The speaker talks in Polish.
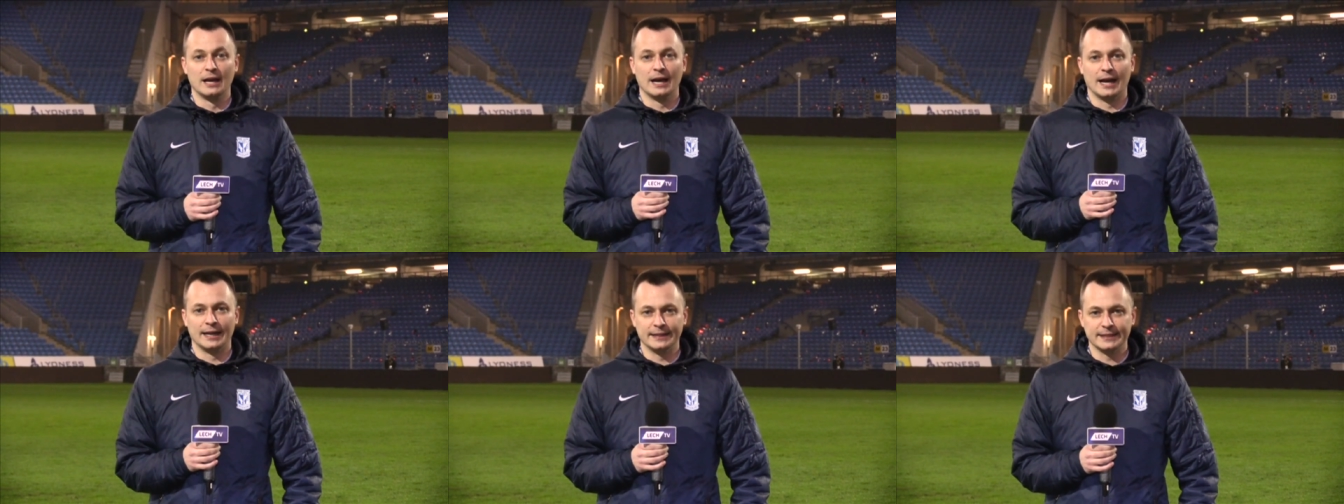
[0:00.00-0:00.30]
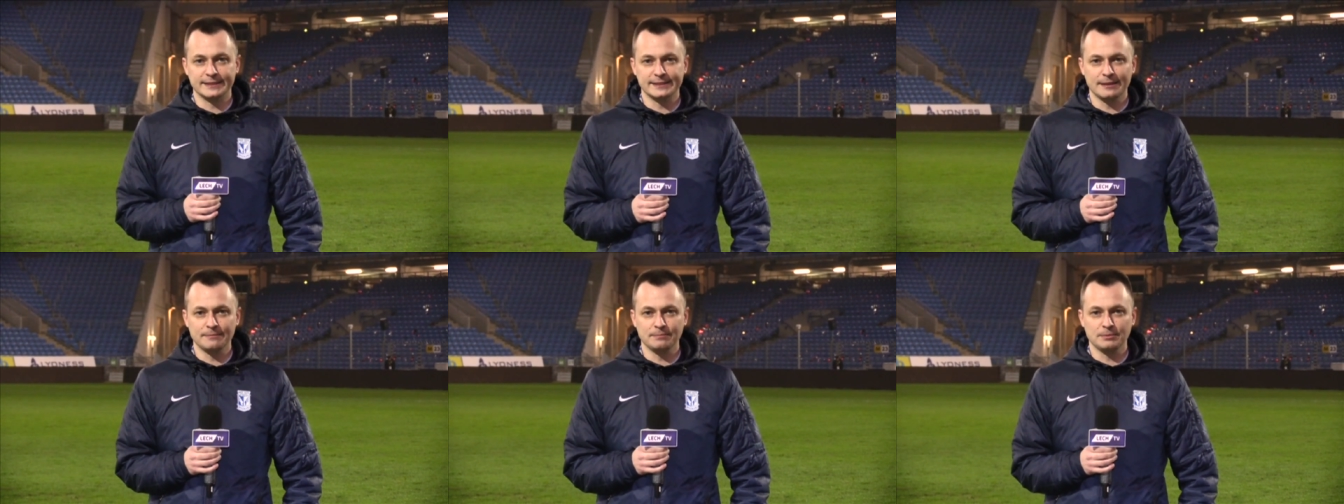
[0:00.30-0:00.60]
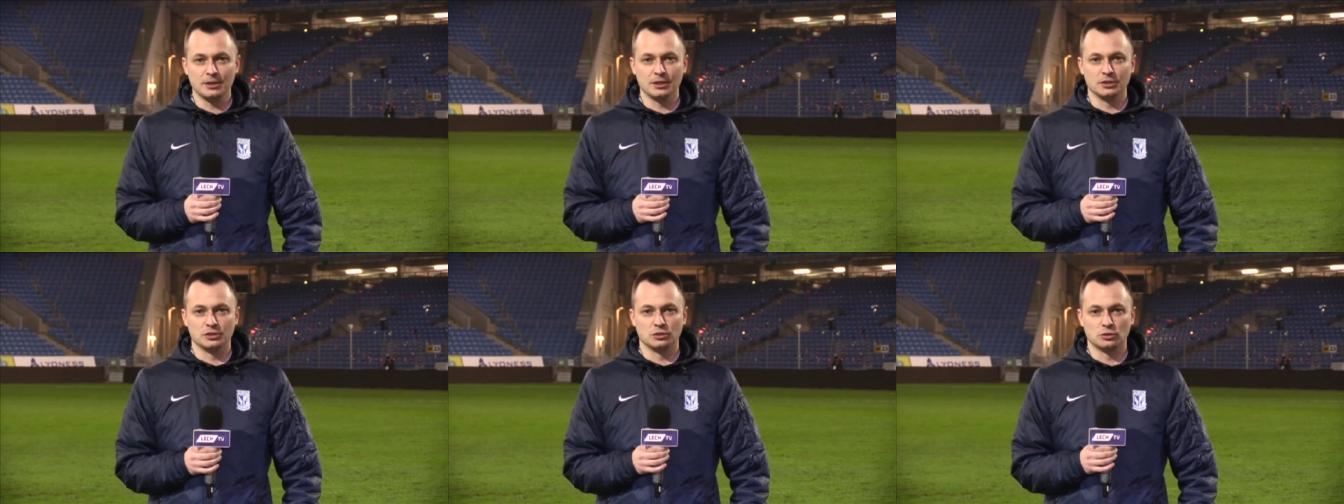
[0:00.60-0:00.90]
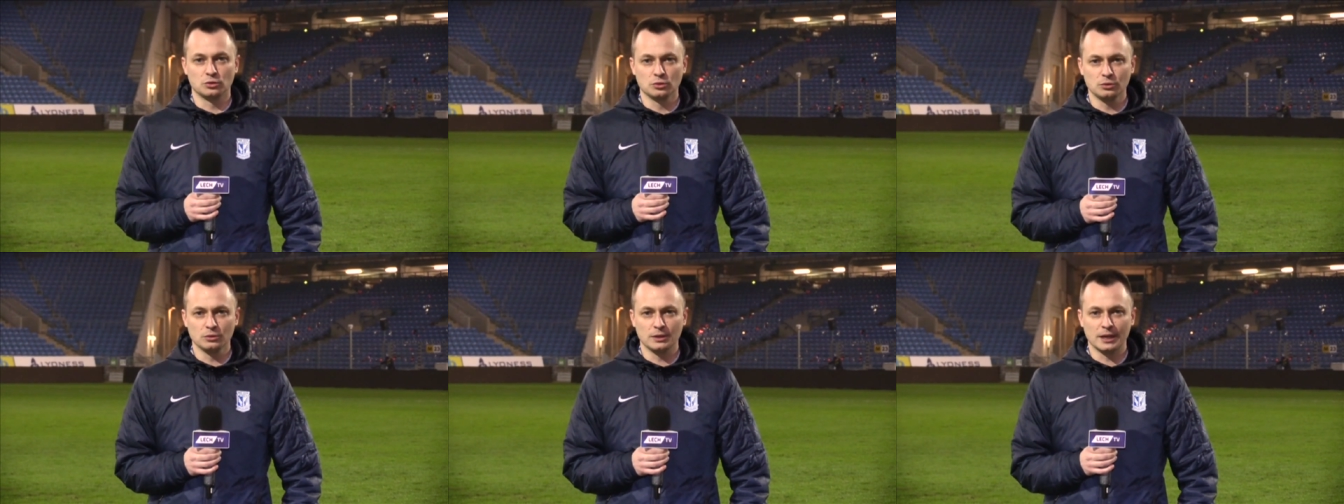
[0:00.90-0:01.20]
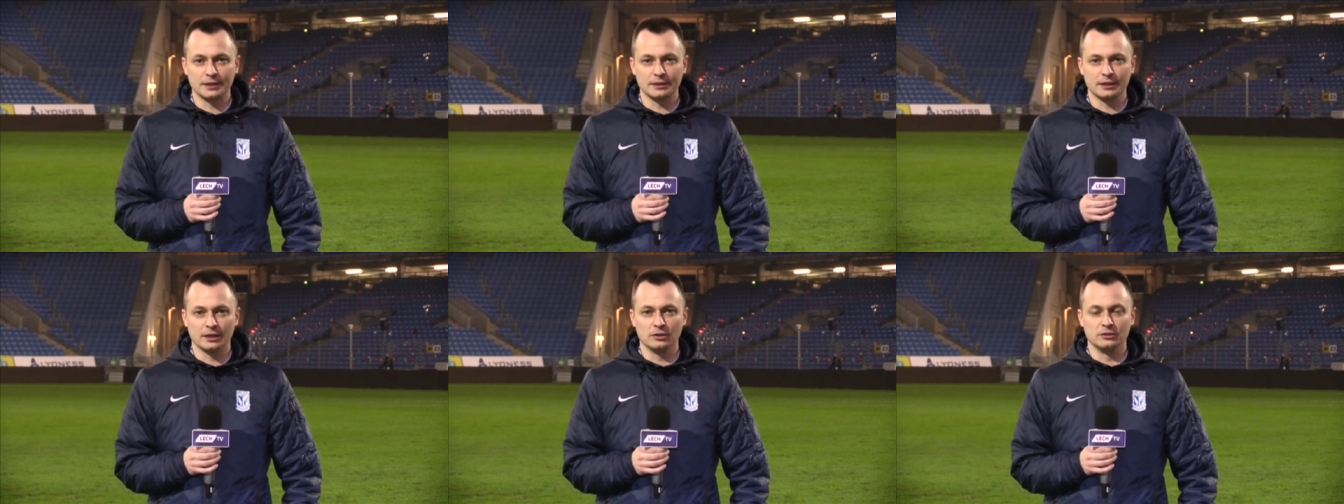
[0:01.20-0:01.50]
a następnie z rzutu
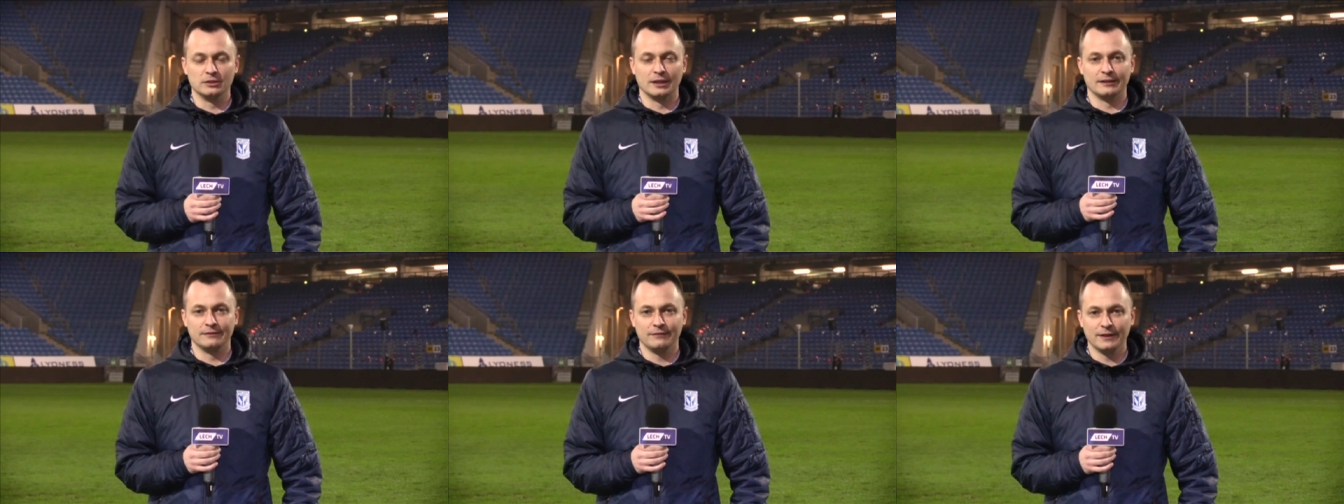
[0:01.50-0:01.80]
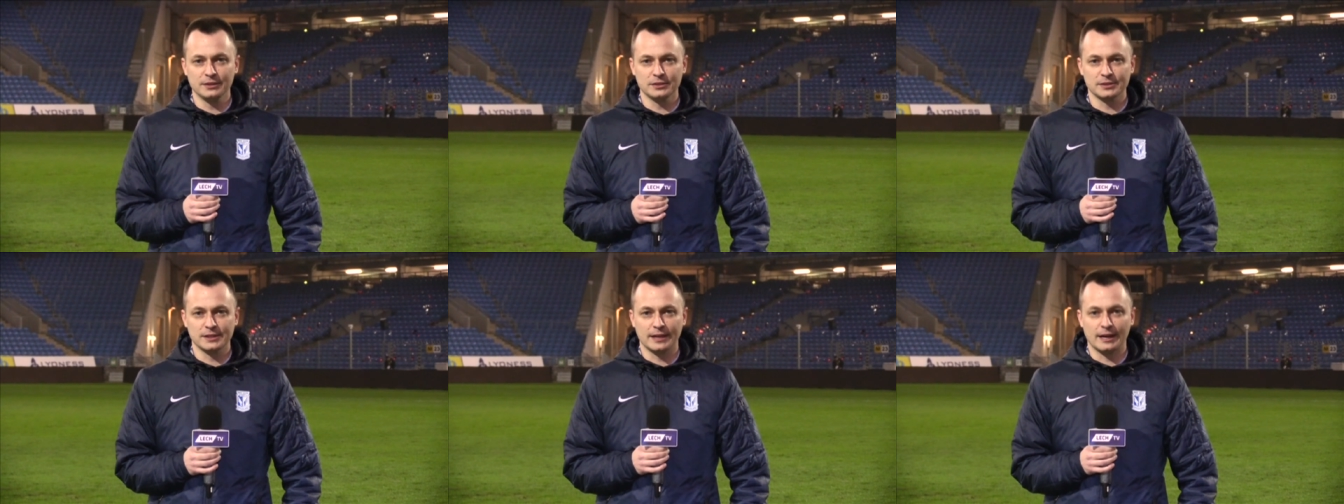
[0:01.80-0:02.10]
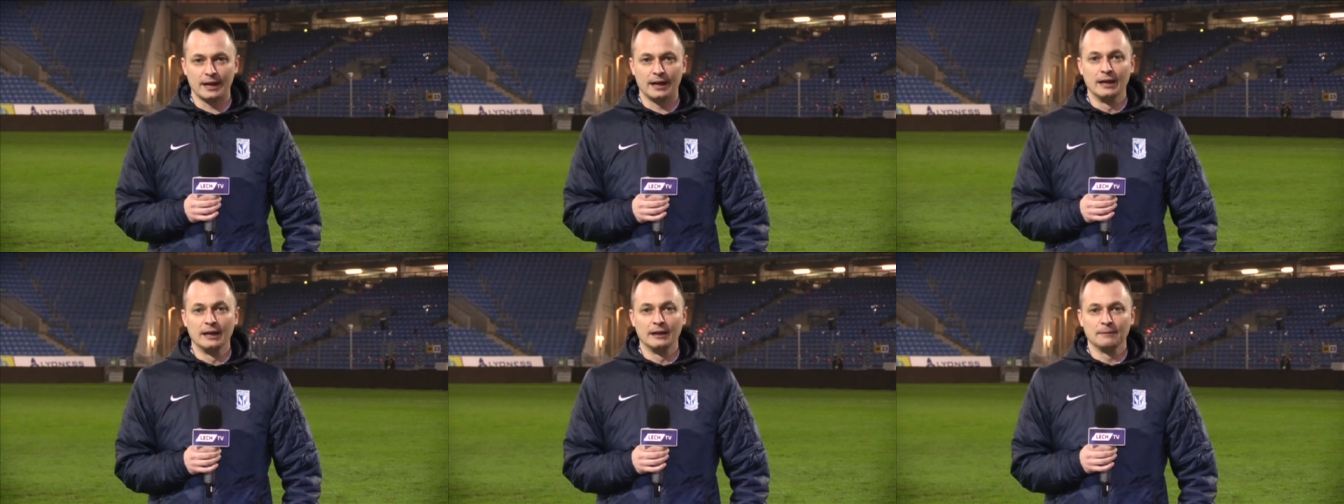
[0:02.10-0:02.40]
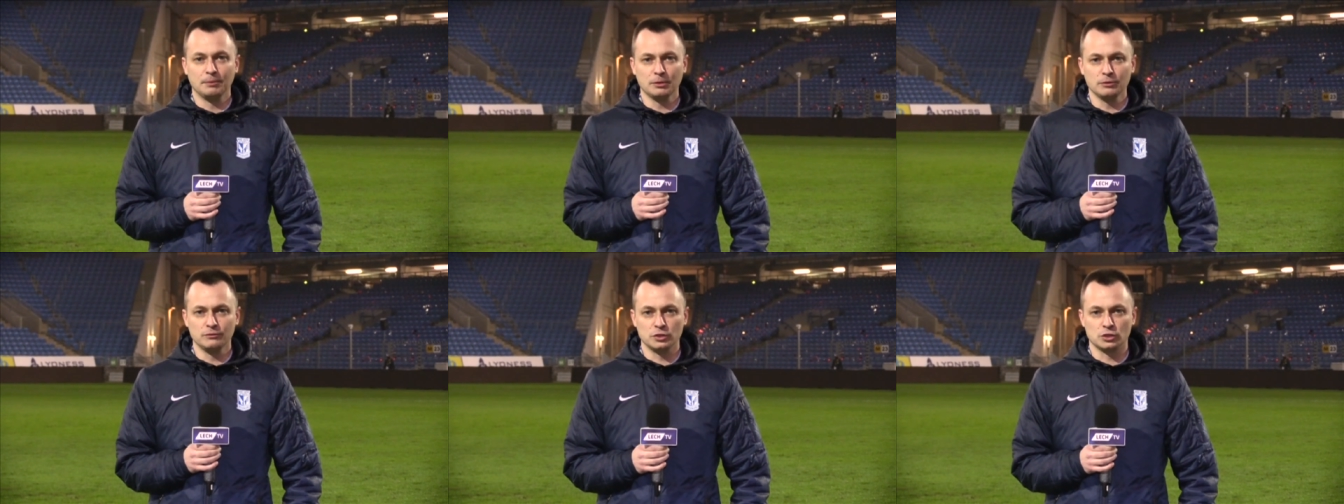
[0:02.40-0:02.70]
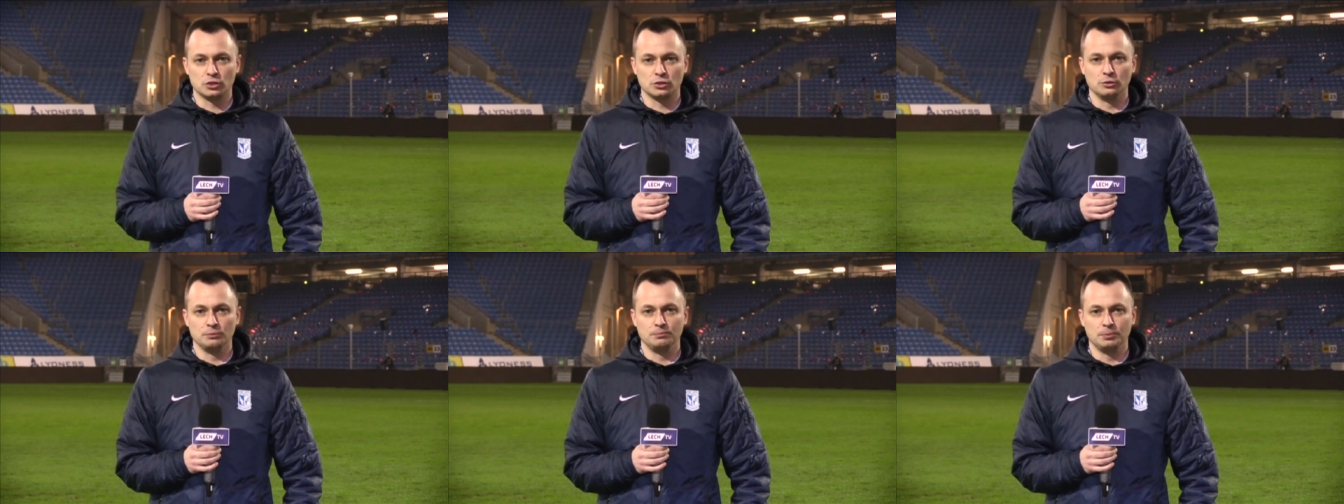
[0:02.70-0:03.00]
karnego na 2 do 0
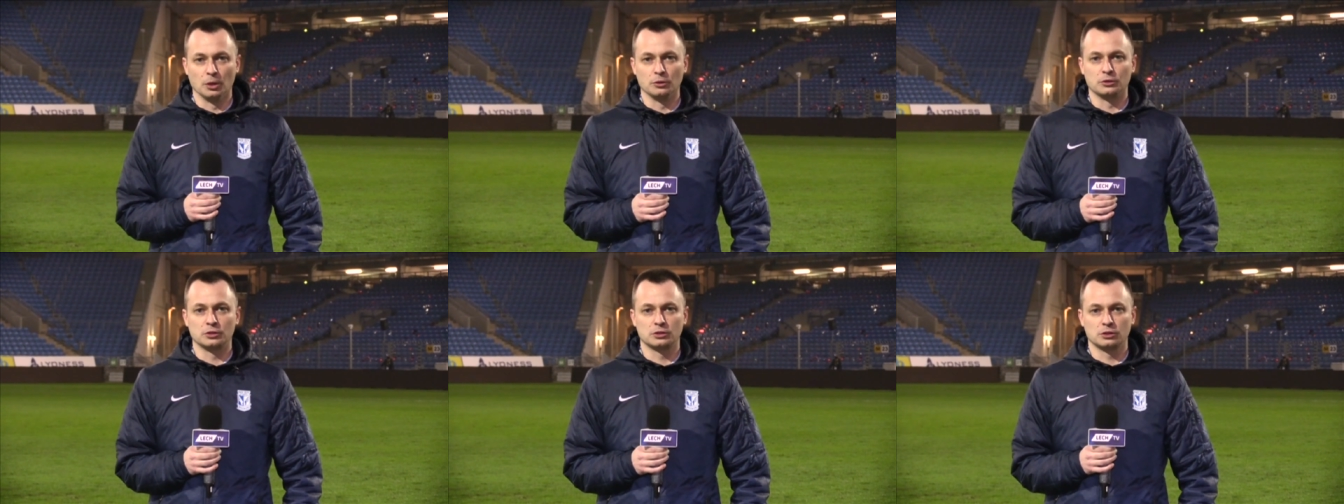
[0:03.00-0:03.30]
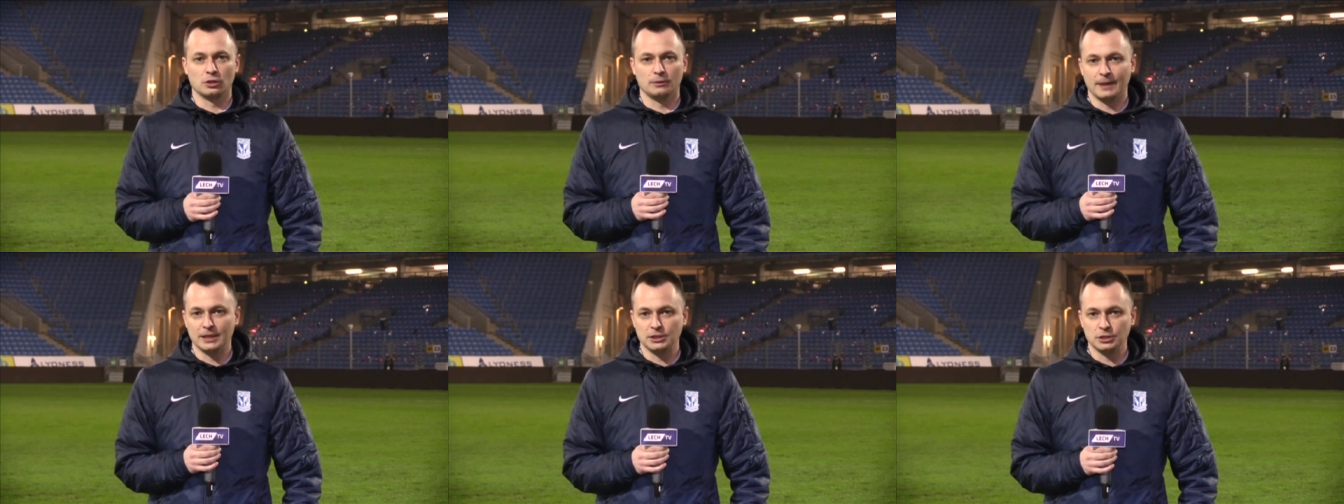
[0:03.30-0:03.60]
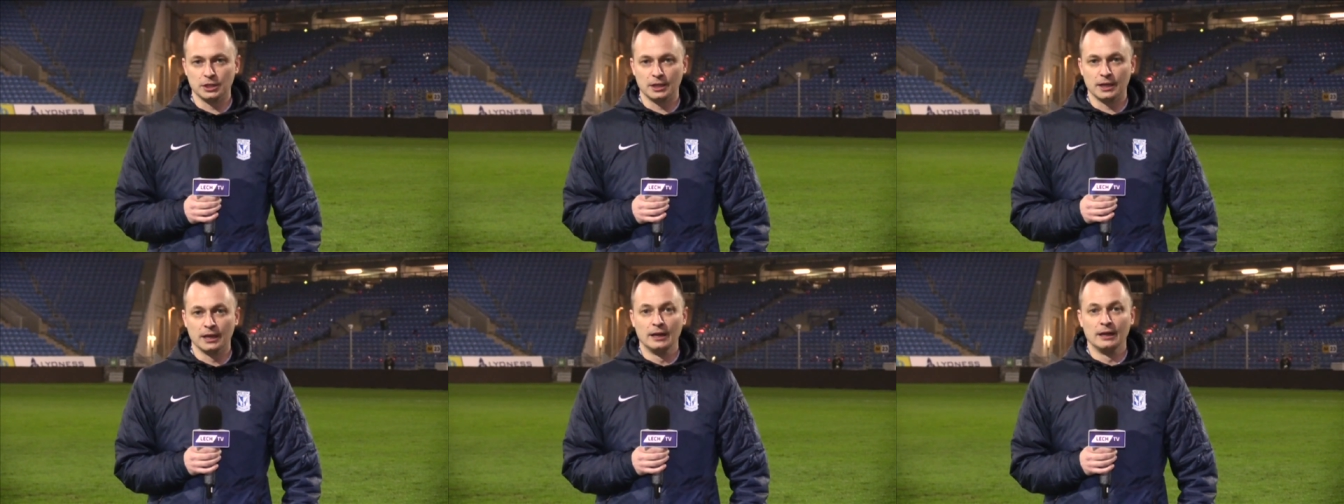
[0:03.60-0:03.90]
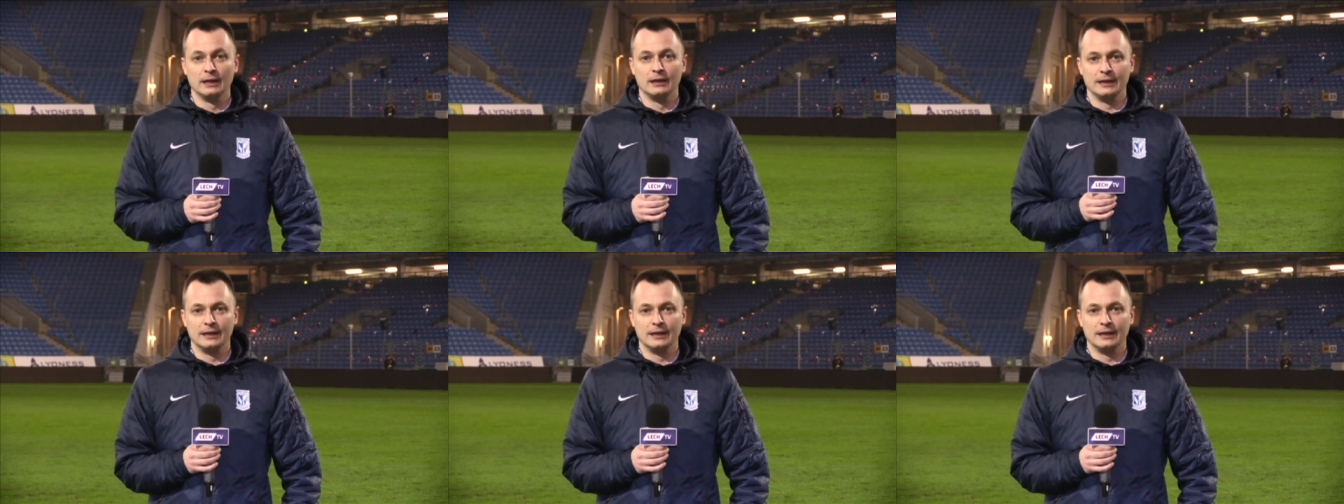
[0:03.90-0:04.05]
podwyższył Piotr Tomasik.